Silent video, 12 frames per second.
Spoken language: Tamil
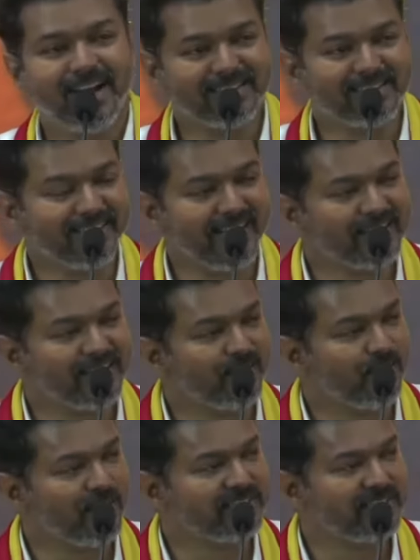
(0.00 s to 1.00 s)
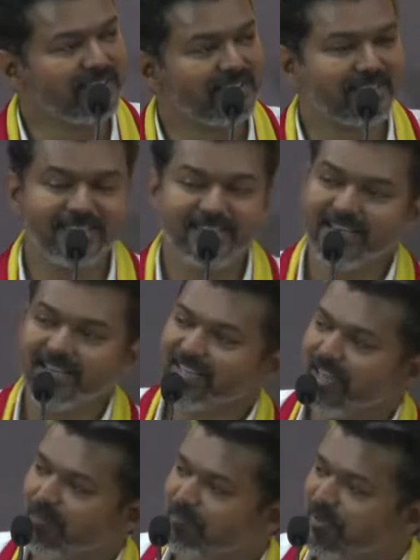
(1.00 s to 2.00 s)
அது எங்கே ஒளிஞ்சிருக்கு
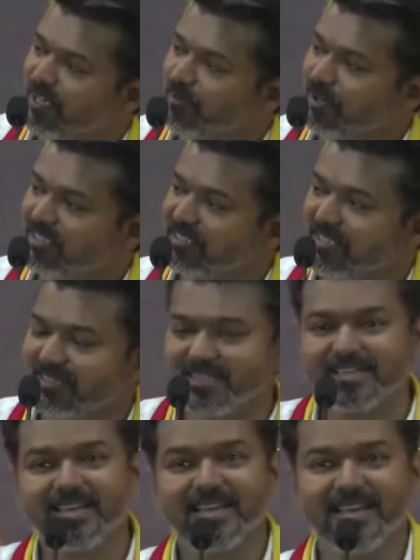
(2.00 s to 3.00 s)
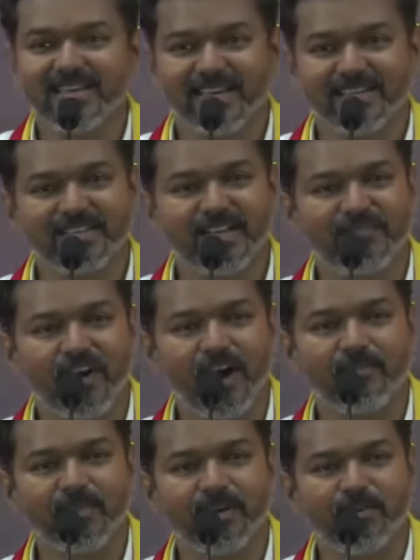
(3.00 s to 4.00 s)
எப்படி ஒளிஞ்சிருக்கு எந்த
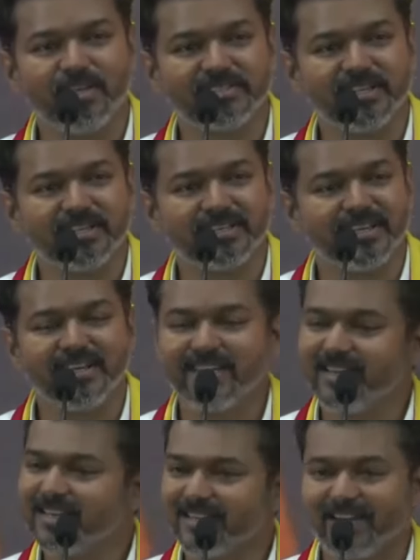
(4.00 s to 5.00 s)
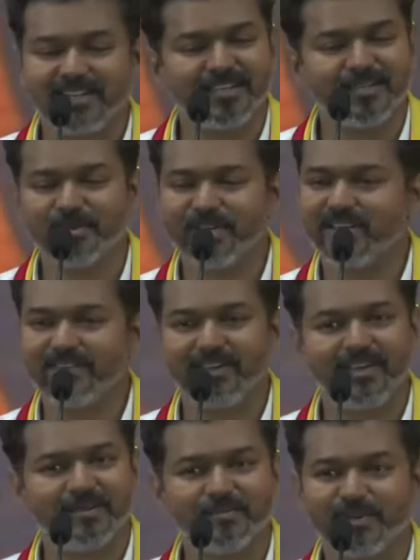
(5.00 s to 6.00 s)
ஃபார்மில் ஒளிஞ்சிருக்கு
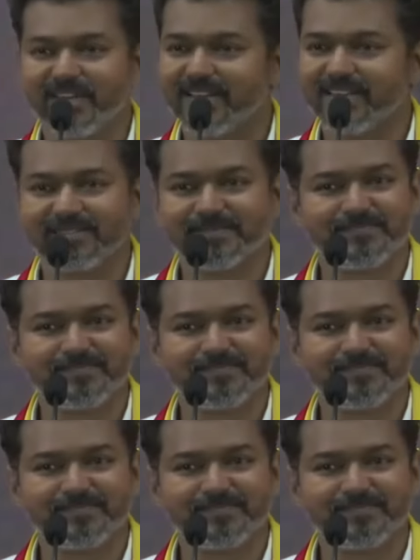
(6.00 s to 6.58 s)
கண்டுபிடிக்கவே முடியாது